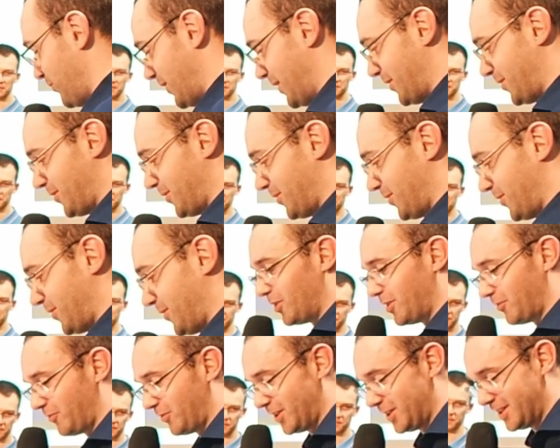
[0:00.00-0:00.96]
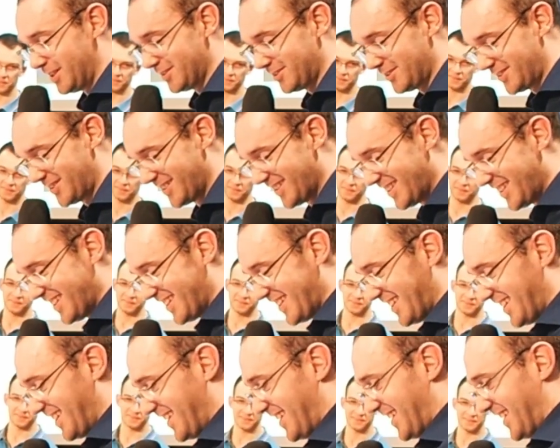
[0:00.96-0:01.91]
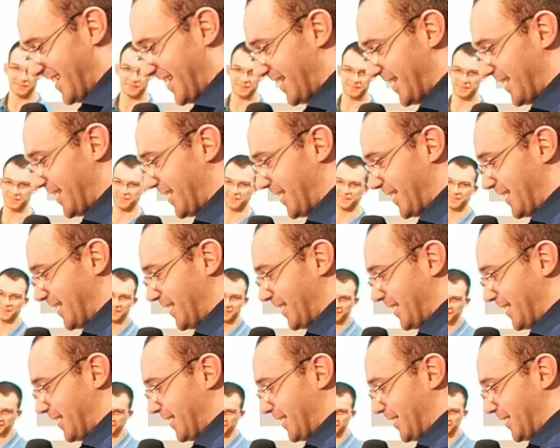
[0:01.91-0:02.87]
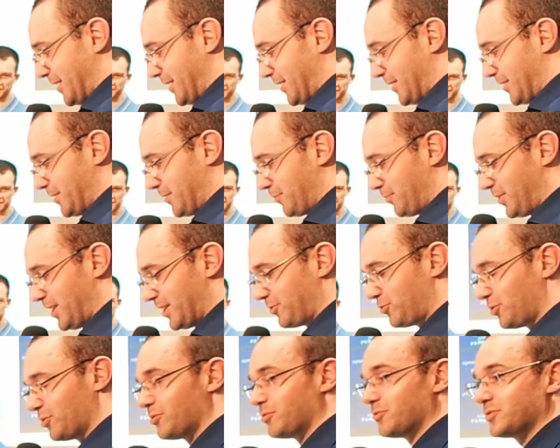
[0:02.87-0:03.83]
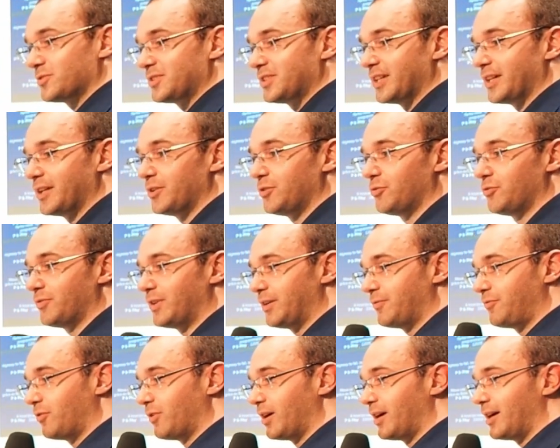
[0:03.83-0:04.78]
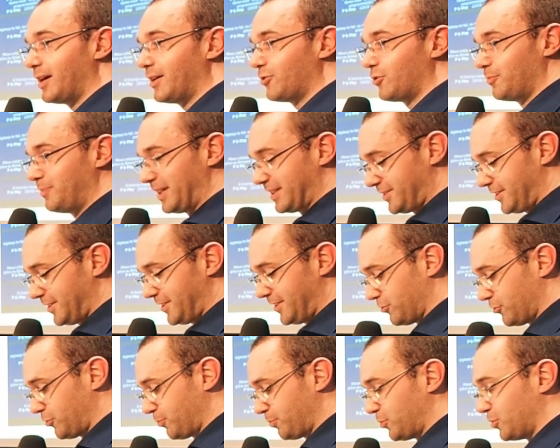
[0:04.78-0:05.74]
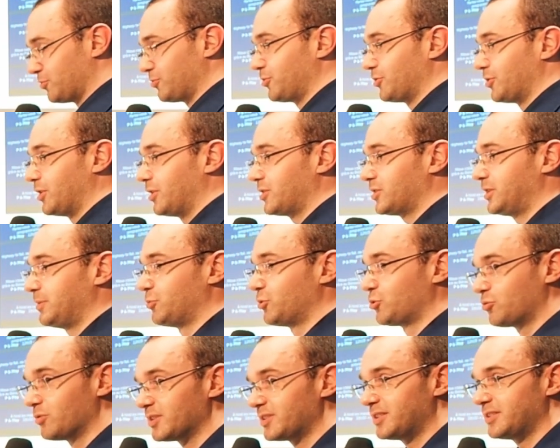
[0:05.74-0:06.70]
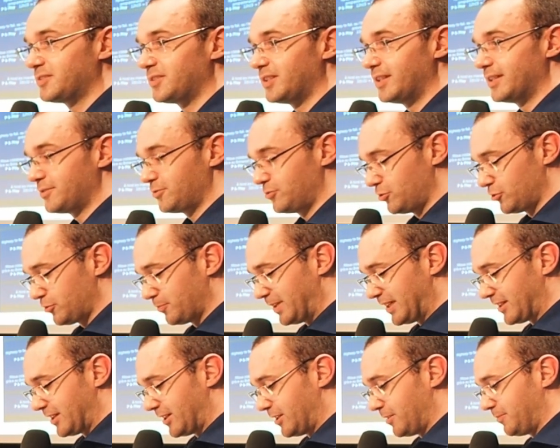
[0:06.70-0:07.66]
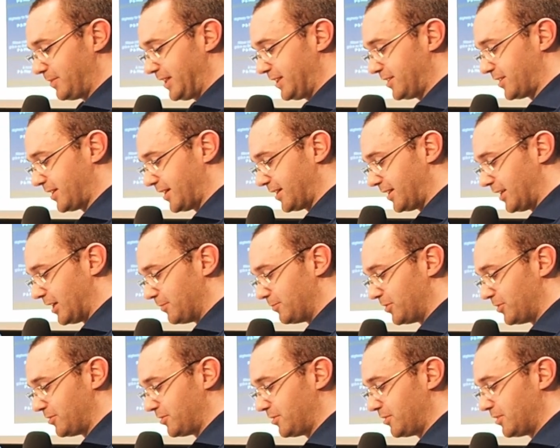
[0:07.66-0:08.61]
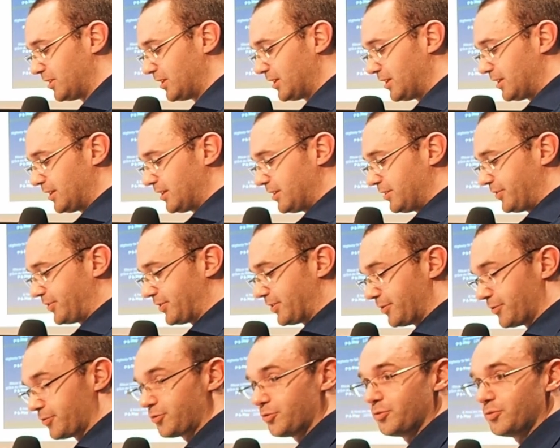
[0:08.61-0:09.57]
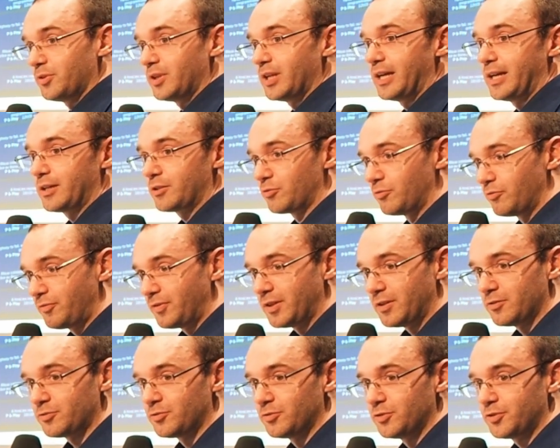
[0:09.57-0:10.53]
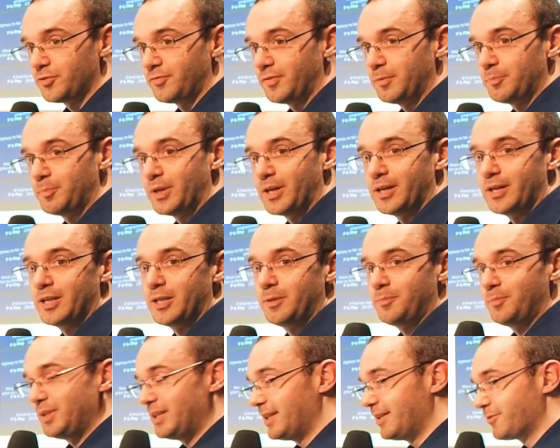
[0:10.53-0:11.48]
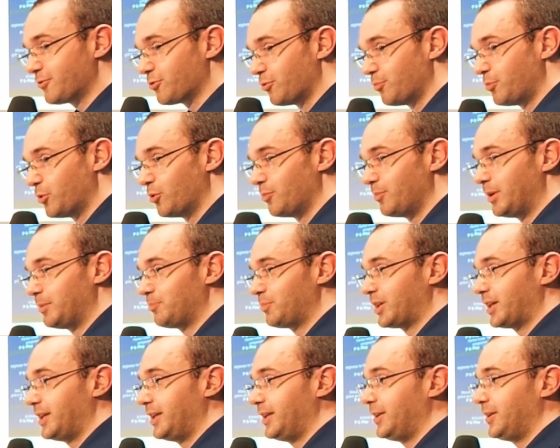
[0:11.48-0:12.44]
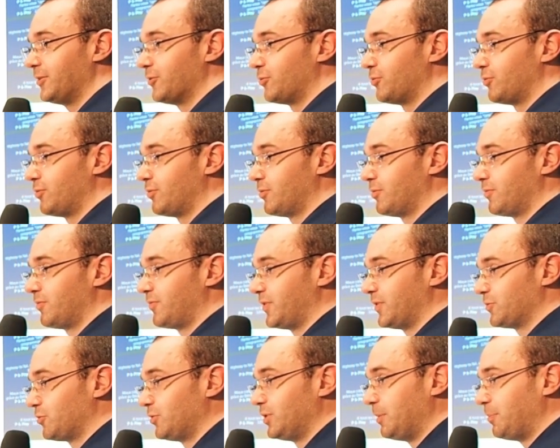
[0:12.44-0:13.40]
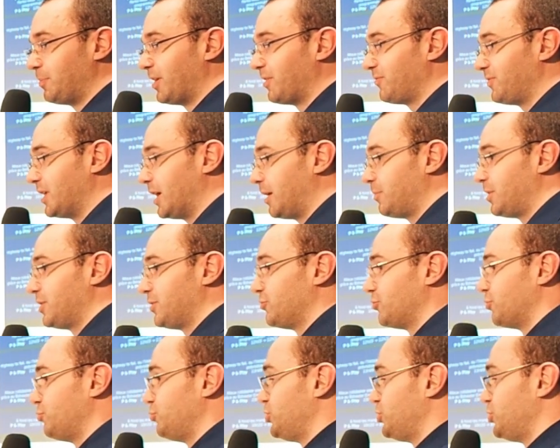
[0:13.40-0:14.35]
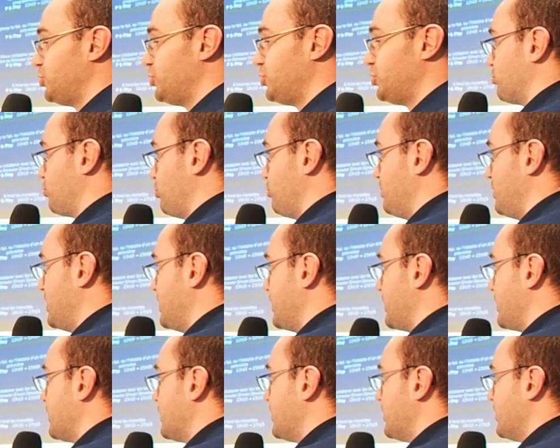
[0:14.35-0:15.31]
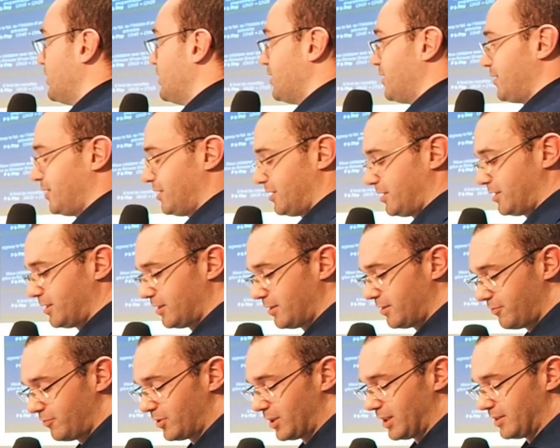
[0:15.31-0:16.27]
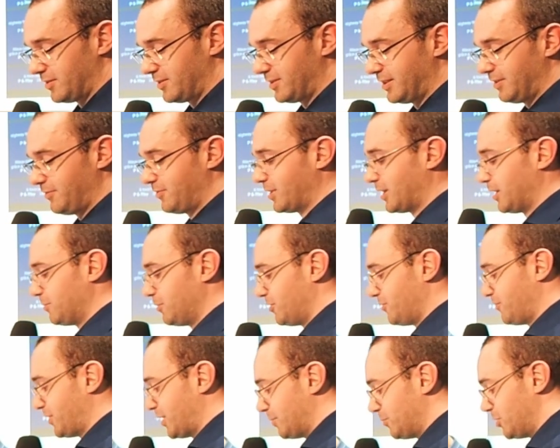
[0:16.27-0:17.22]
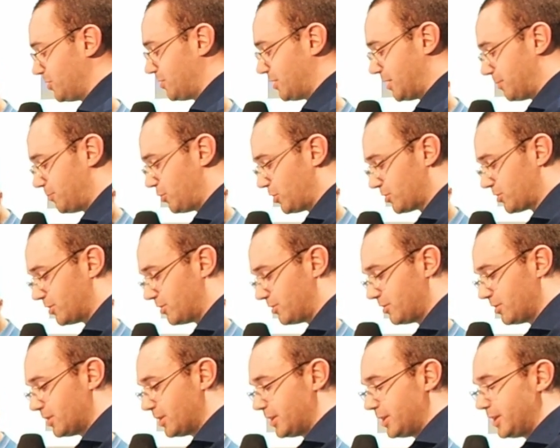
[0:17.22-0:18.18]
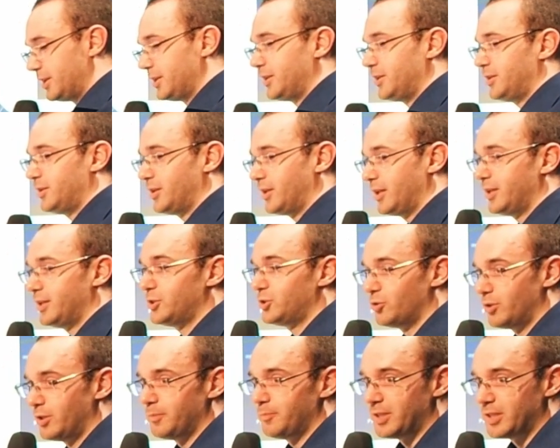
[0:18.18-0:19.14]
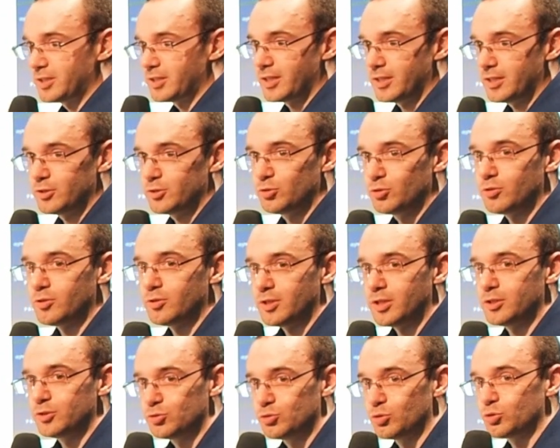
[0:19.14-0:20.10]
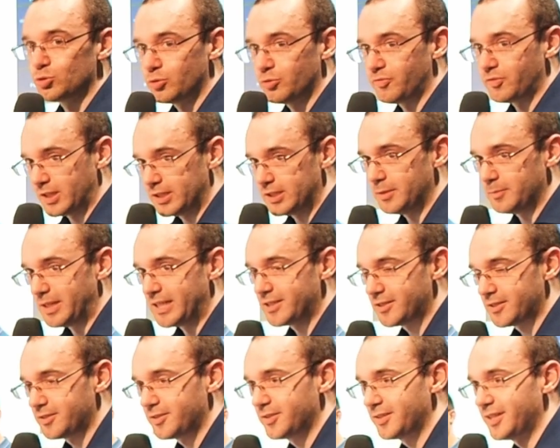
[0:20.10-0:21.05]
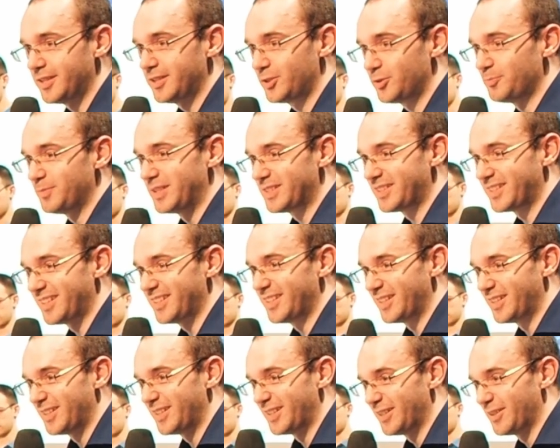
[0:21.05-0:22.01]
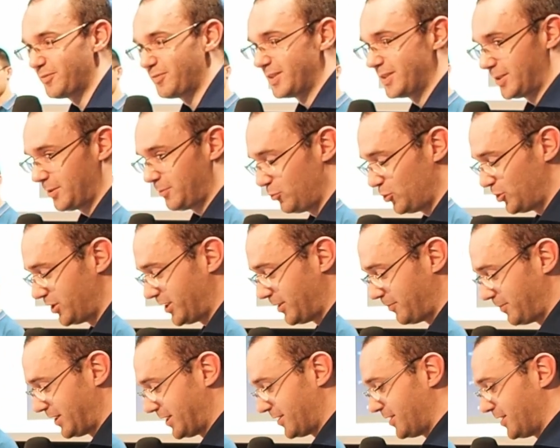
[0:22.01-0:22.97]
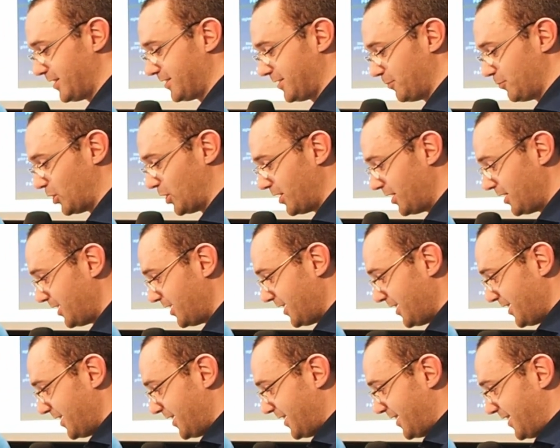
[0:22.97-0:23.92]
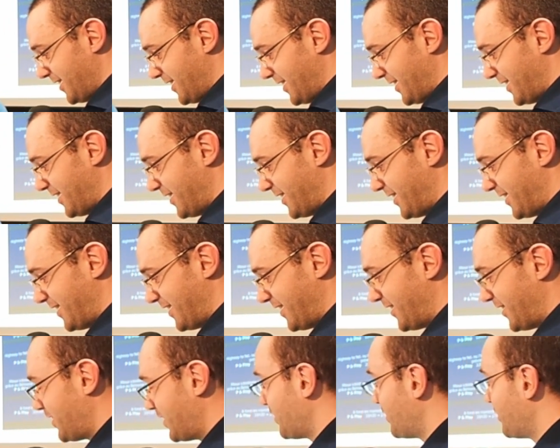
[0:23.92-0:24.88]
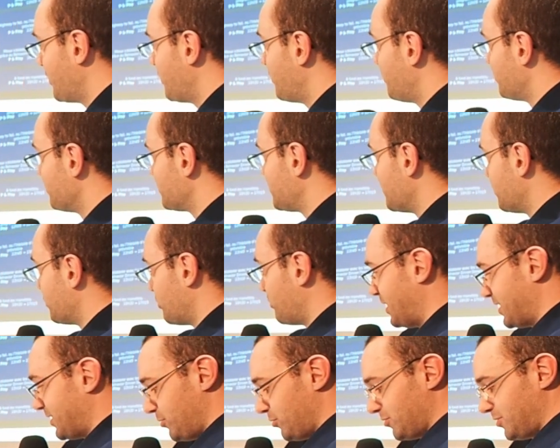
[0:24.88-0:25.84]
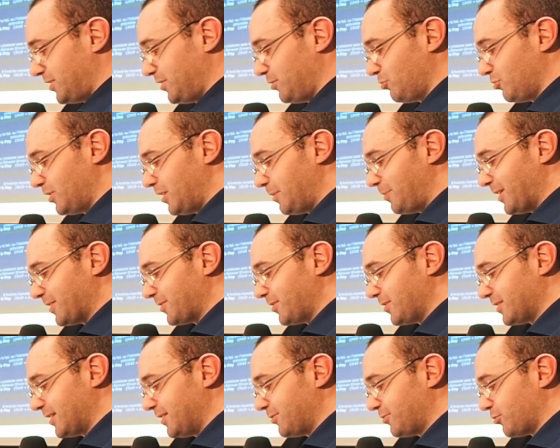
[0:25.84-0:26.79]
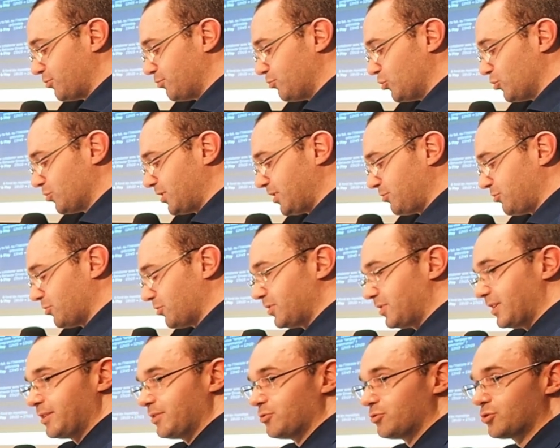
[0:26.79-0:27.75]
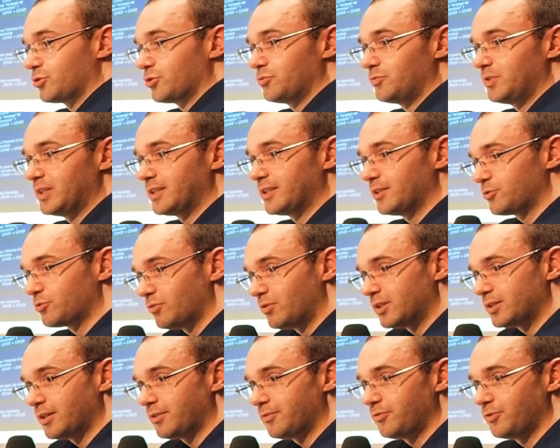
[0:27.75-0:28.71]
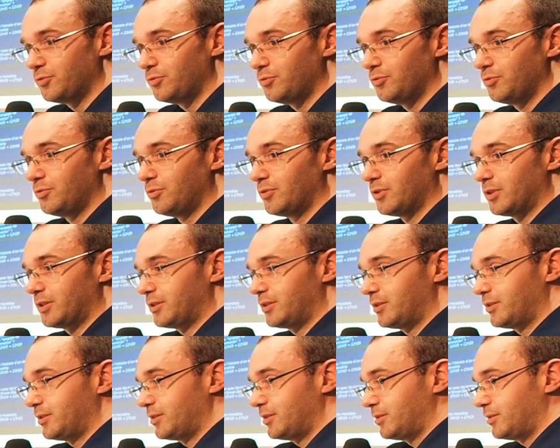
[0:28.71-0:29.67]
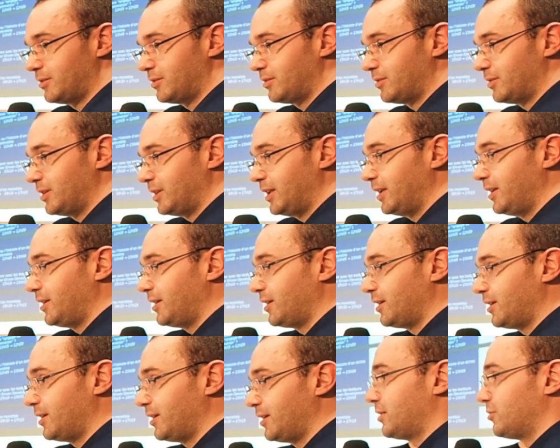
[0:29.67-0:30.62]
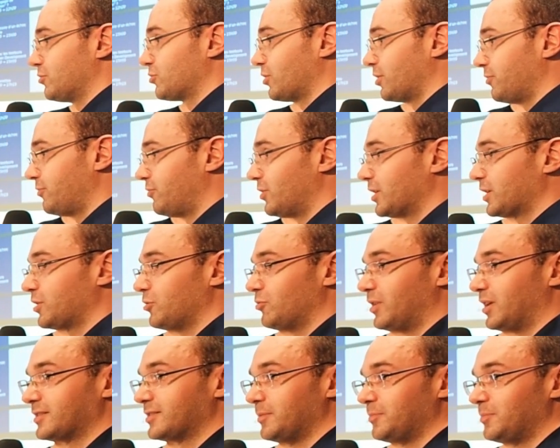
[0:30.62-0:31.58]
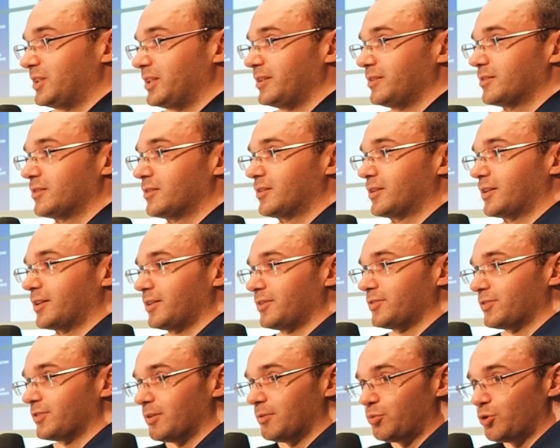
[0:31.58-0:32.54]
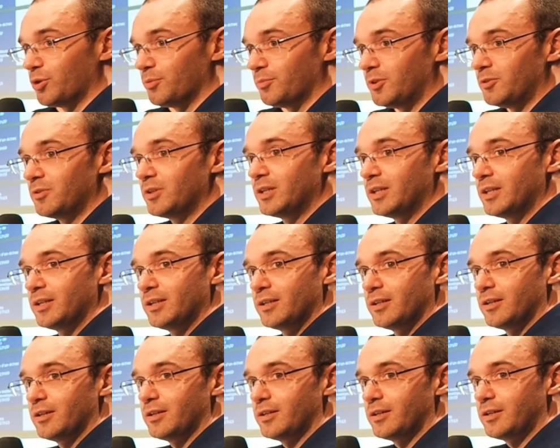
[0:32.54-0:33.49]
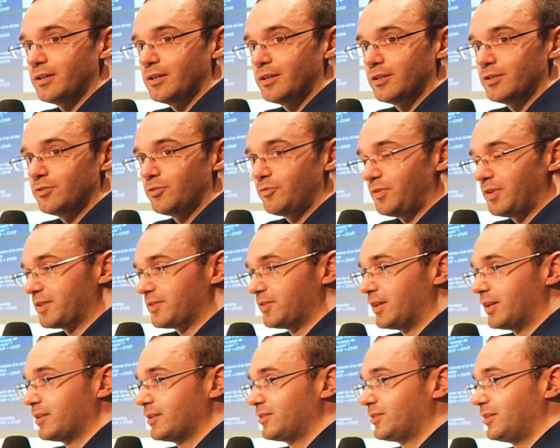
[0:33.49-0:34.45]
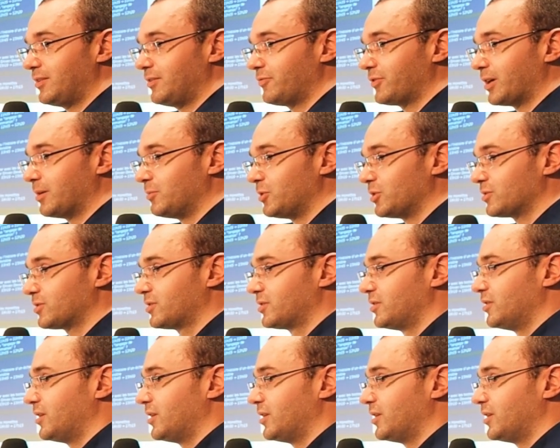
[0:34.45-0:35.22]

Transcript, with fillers: Enfin, Florent a fait une liste. Euh, bien sûr, on tient une nouvelle fois à remercier nos sponsors. J'ai beaucoup insisté là-dessus ce matin, mais très clairement, sans eux, la conférence ne se fait pas, les billets sont pas au même prix, enfin, ce n'est pas viable, nos budgets sont publiés. Euh, voilà, c'est vraiment, vraiment important. Et je les mettrai à jour. Un jour, je ferai des maths et je mettrai la fin des budgets, mais laissez-moi. Euh, on tient à remercier aussi toutes les personnes qui sont montées sur scène aujourd'hui, qui sont intervenues euh, et euh, encore une fois qui ont accepté très simplement de faire ça. C'est vraiment